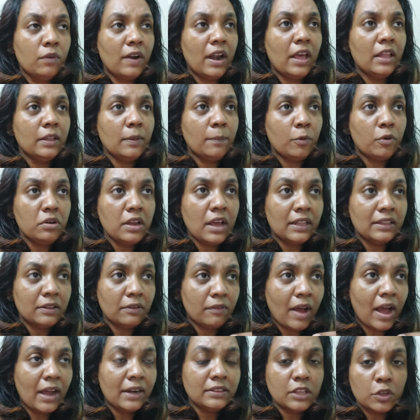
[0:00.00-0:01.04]
ஒருவேளை அந்த பொண்ணு அந்த
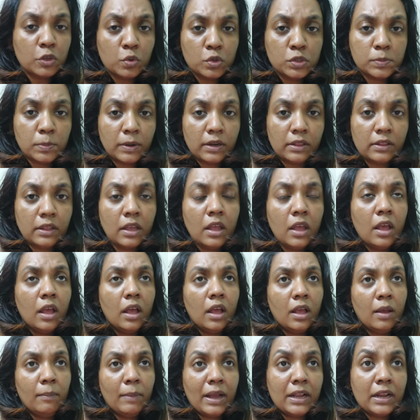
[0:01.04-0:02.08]
வார்த்தை யூஸ் பண்ணுது
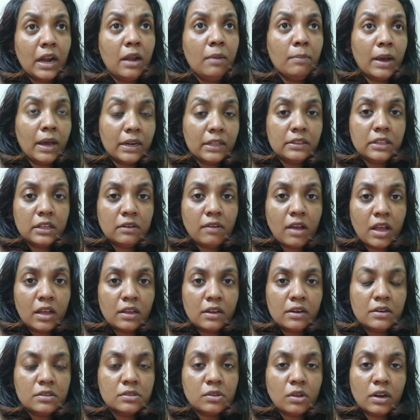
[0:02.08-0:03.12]
மக்கள்
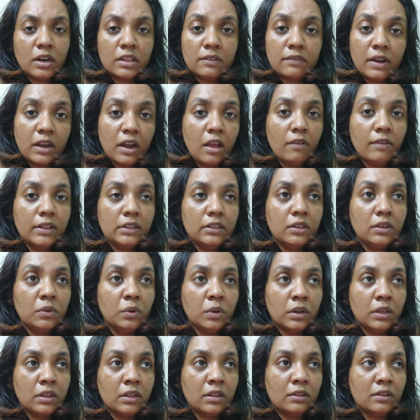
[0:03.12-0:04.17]
மறந்துடுவாங்கன்னு சொன்னது வேணா வந்து
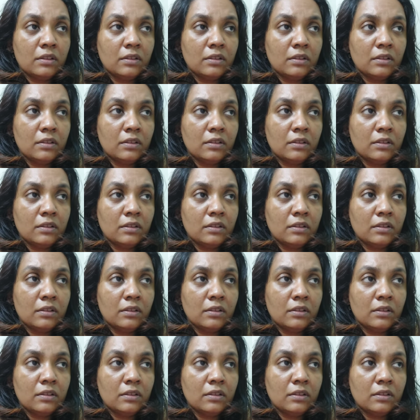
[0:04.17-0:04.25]
ஒரு